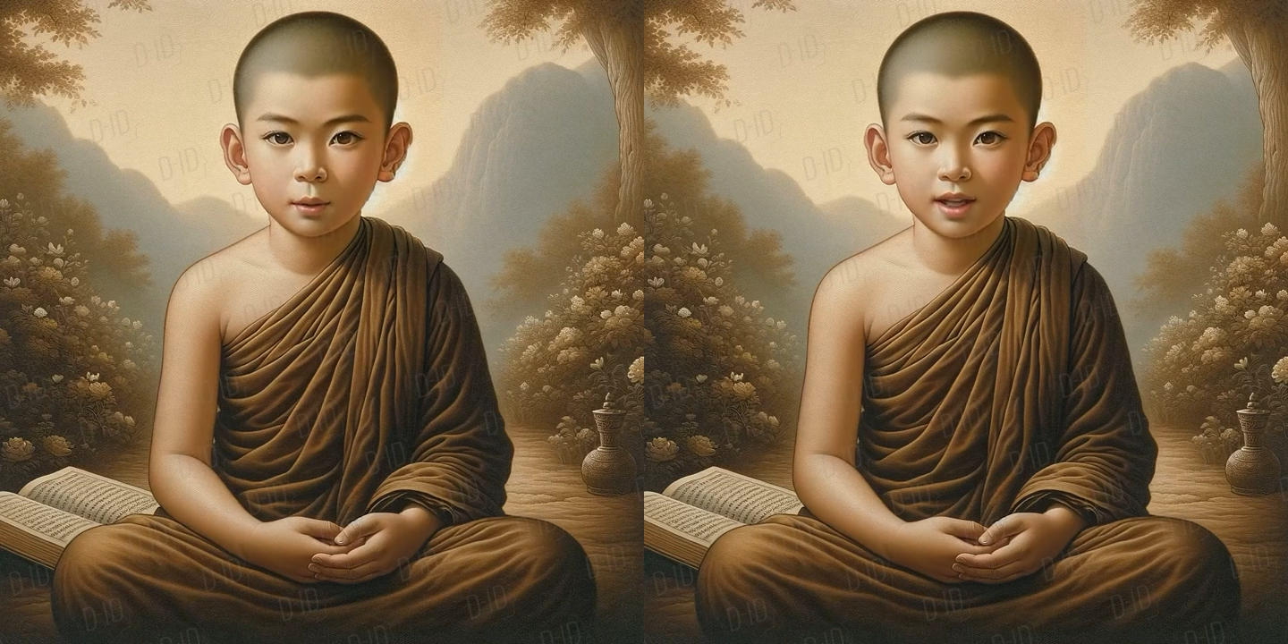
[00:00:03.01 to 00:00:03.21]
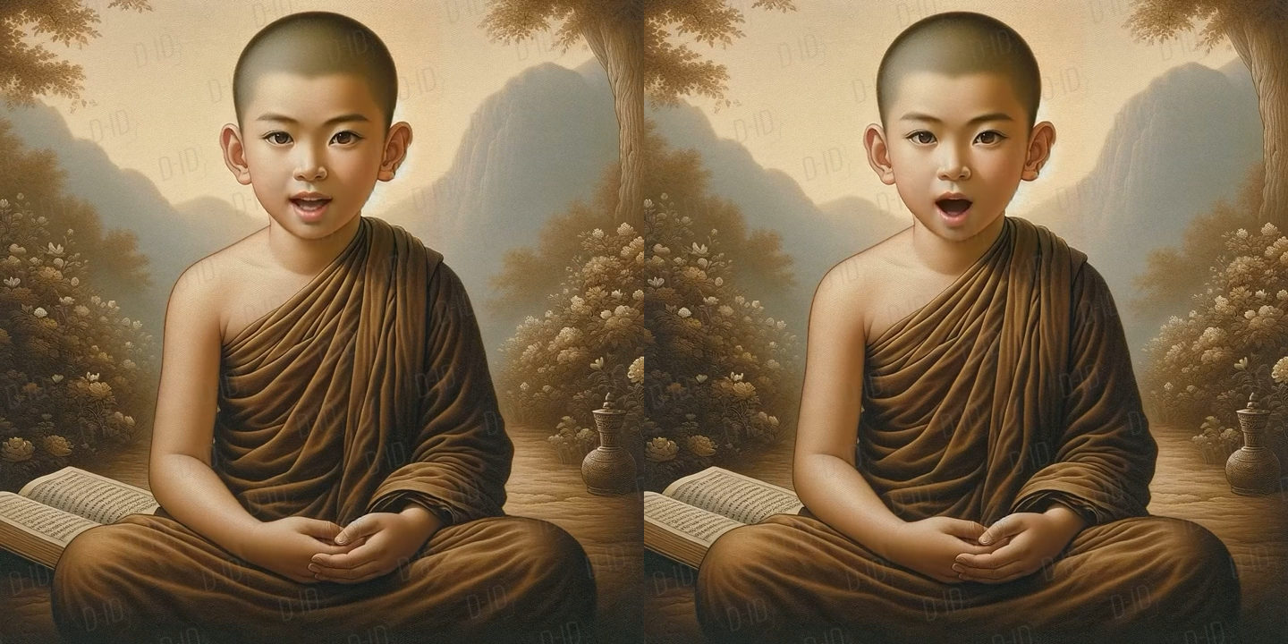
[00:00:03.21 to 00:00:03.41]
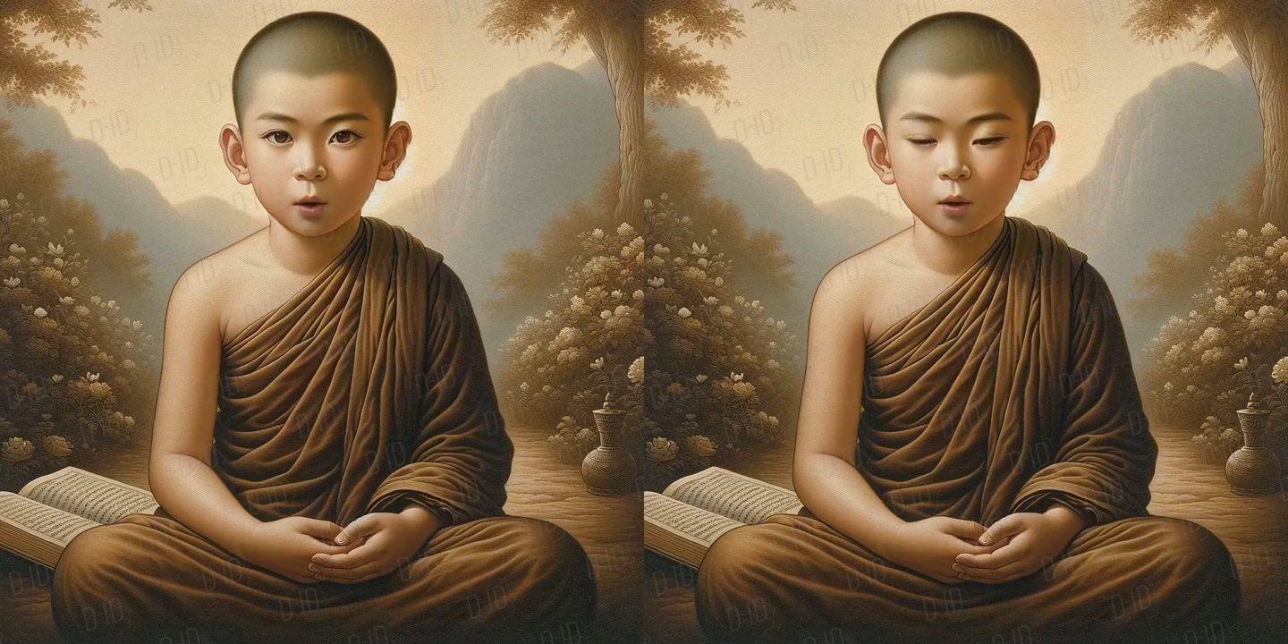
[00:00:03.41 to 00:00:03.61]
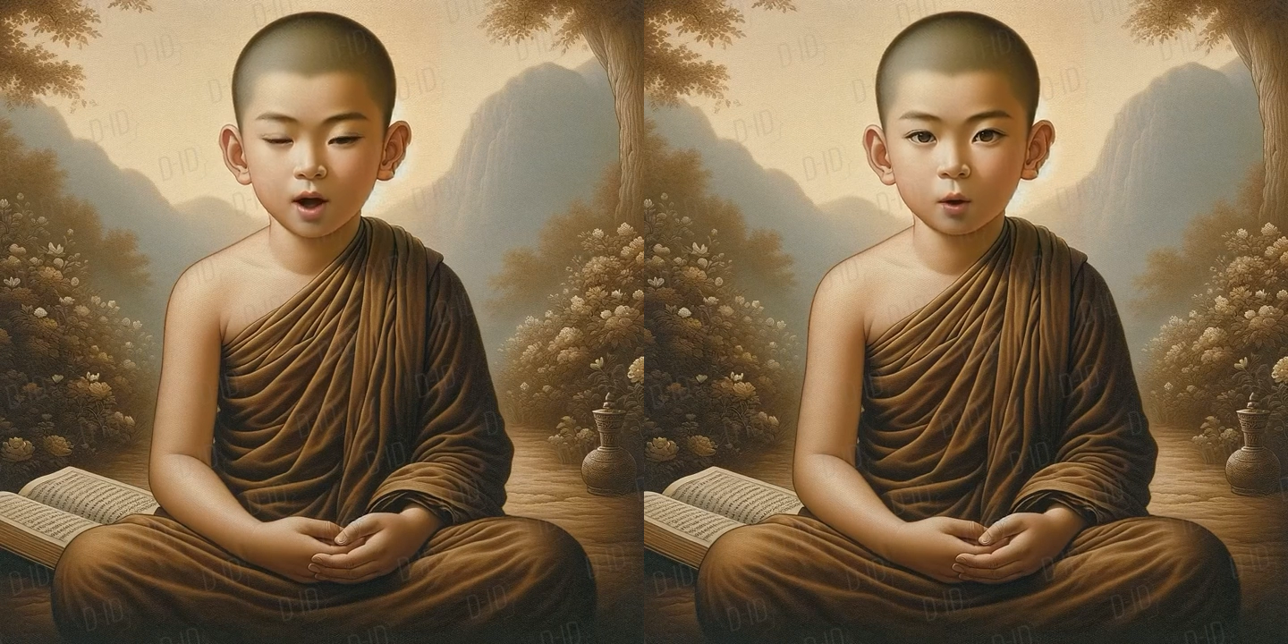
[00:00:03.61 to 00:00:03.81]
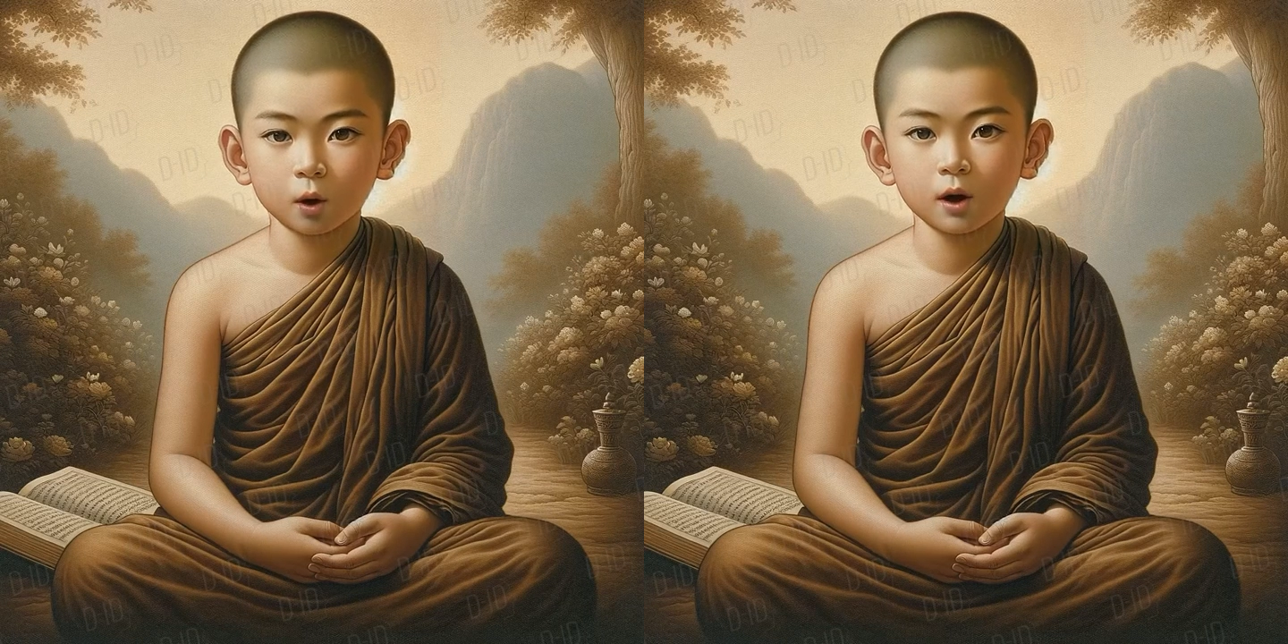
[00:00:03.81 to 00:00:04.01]
本来
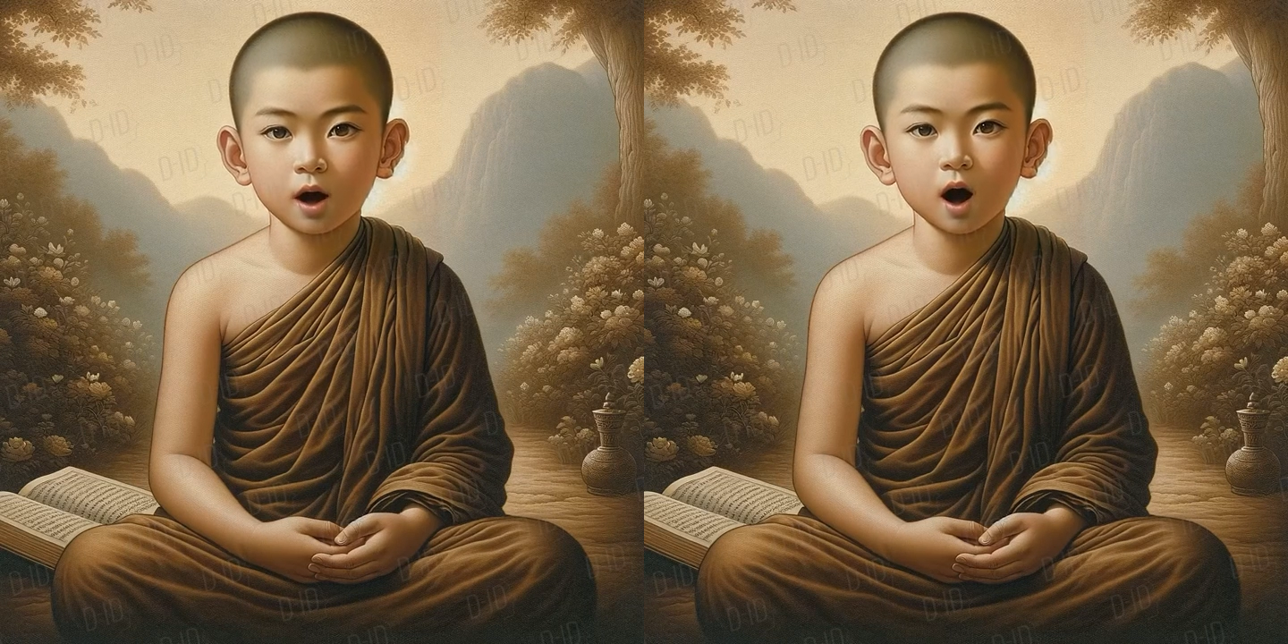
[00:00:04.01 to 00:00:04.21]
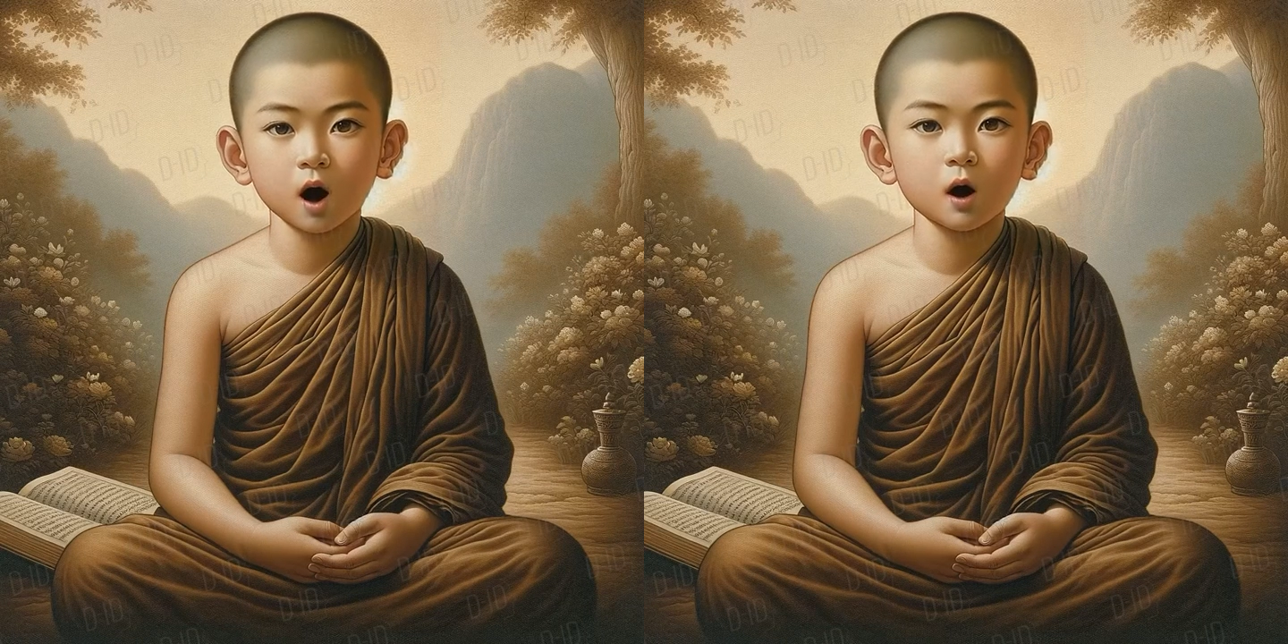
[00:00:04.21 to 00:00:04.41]
无一物，